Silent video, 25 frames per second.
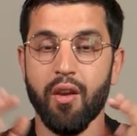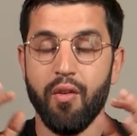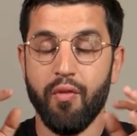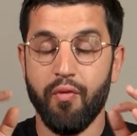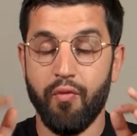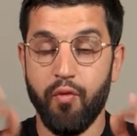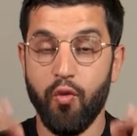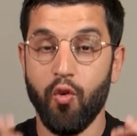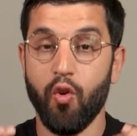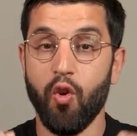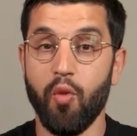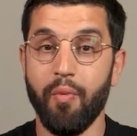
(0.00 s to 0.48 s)

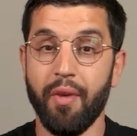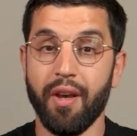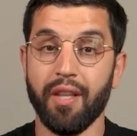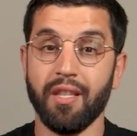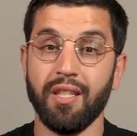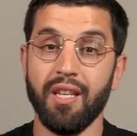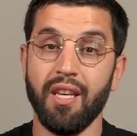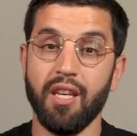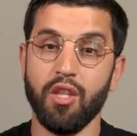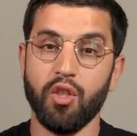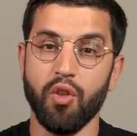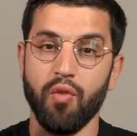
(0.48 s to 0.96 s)
vous
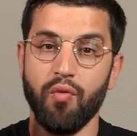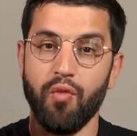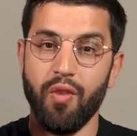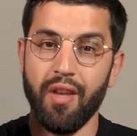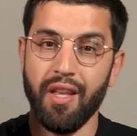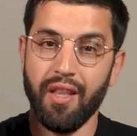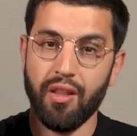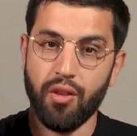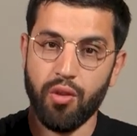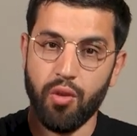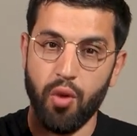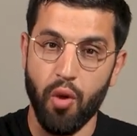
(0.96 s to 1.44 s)
remercier et je
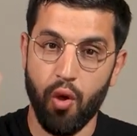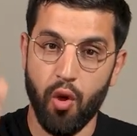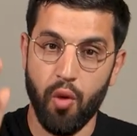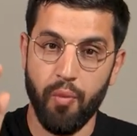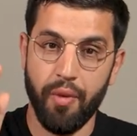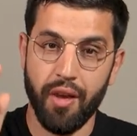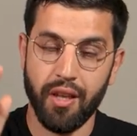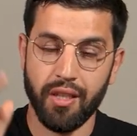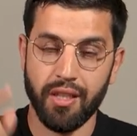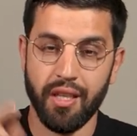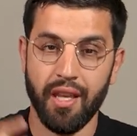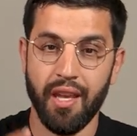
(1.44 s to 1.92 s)
voulais te
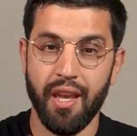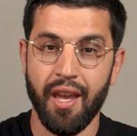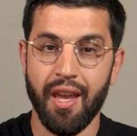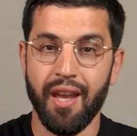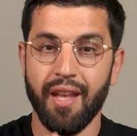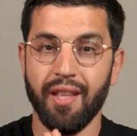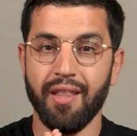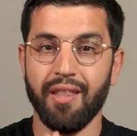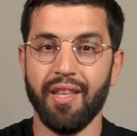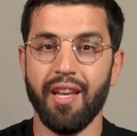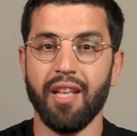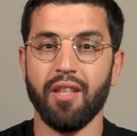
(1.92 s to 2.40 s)
remercier
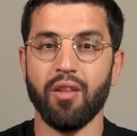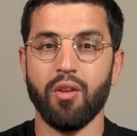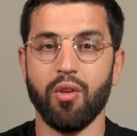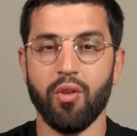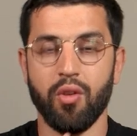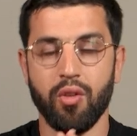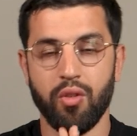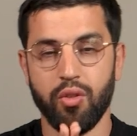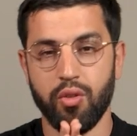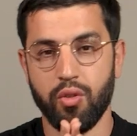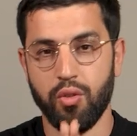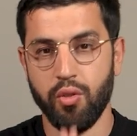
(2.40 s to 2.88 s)
d'être
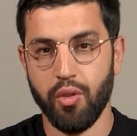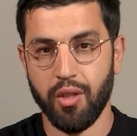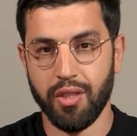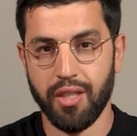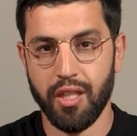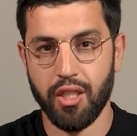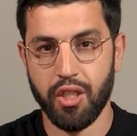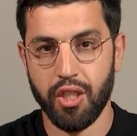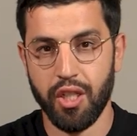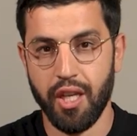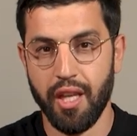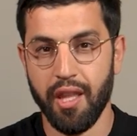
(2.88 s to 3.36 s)
sur
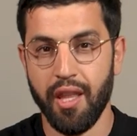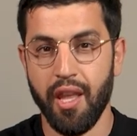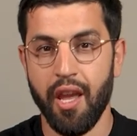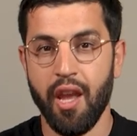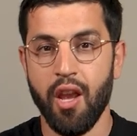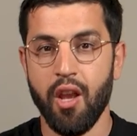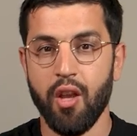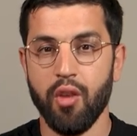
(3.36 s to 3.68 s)
cette chaîne,